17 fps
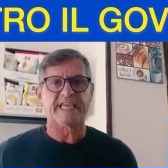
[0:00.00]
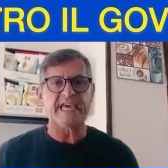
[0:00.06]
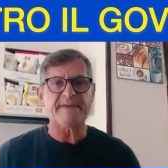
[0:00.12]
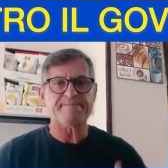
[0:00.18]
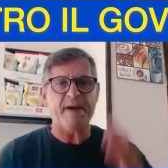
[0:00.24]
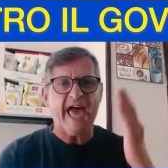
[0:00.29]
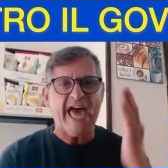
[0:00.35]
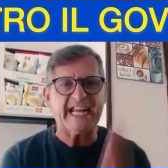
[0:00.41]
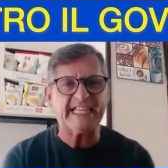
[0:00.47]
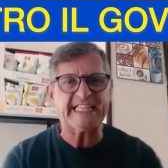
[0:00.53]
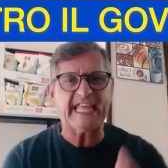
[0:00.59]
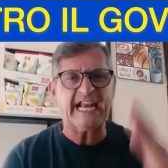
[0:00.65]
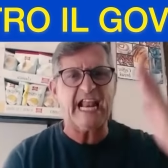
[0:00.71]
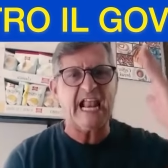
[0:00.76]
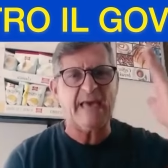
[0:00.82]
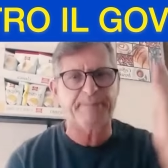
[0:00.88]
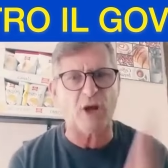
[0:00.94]
di
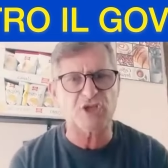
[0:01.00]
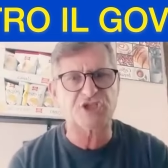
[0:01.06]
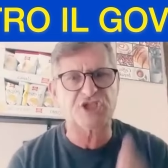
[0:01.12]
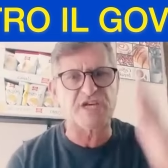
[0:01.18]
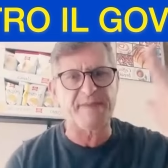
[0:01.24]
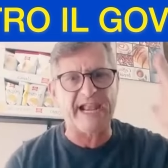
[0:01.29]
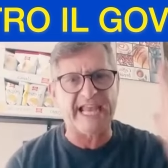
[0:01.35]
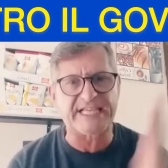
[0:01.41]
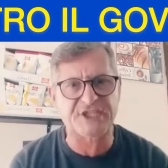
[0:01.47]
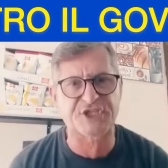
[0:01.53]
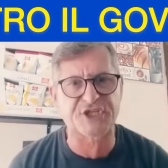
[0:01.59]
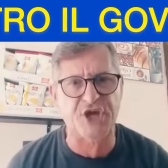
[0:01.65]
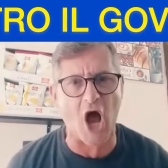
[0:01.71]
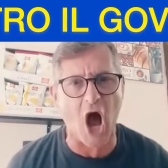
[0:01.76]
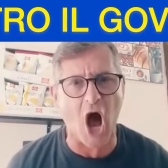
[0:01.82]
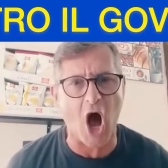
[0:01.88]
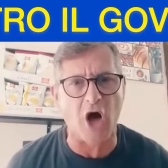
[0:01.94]
perdere le prossime
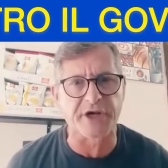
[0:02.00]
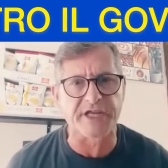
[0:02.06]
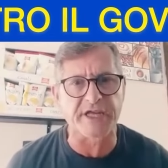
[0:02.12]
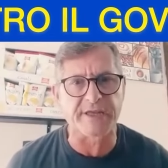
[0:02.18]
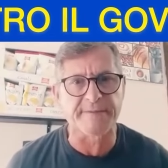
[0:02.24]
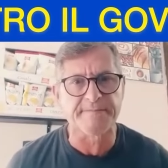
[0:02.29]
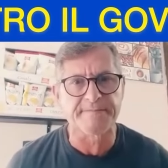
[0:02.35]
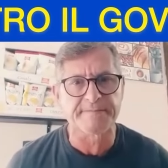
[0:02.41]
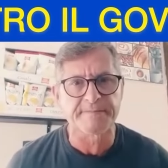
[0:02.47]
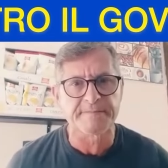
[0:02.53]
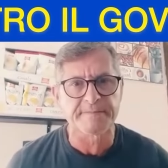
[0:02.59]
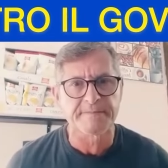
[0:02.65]
elezioni.